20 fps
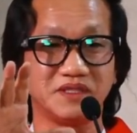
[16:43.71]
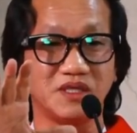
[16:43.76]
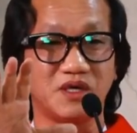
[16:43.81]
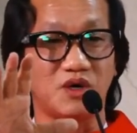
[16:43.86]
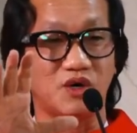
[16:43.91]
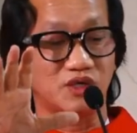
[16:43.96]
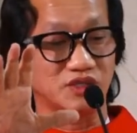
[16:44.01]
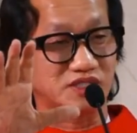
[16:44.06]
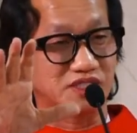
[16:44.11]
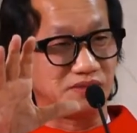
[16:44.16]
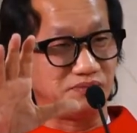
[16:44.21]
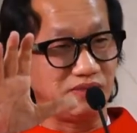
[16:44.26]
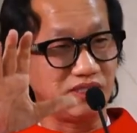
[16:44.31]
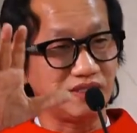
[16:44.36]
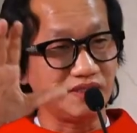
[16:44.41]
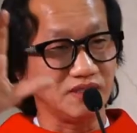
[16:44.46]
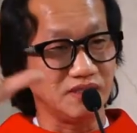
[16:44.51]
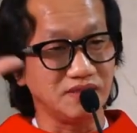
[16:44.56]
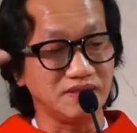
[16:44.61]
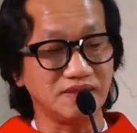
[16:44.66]
họ chỉ
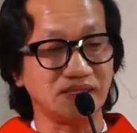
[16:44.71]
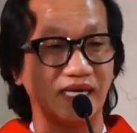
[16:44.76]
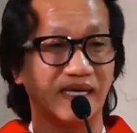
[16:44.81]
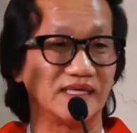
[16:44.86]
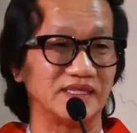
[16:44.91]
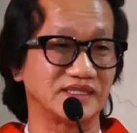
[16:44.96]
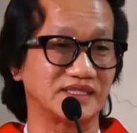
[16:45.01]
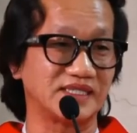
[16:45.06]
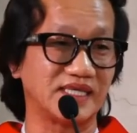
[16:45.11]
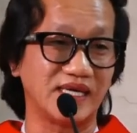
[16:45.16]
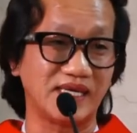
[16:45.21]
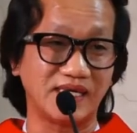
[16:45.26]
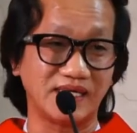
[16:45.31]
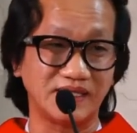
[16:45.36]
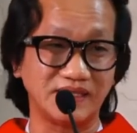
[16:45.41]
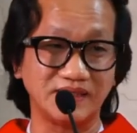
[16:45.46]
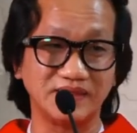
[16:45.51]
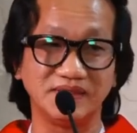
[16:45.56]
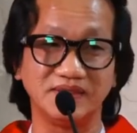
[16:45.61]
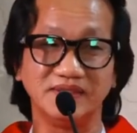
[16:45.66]
biết đứng đằng
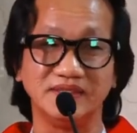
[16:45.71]
xa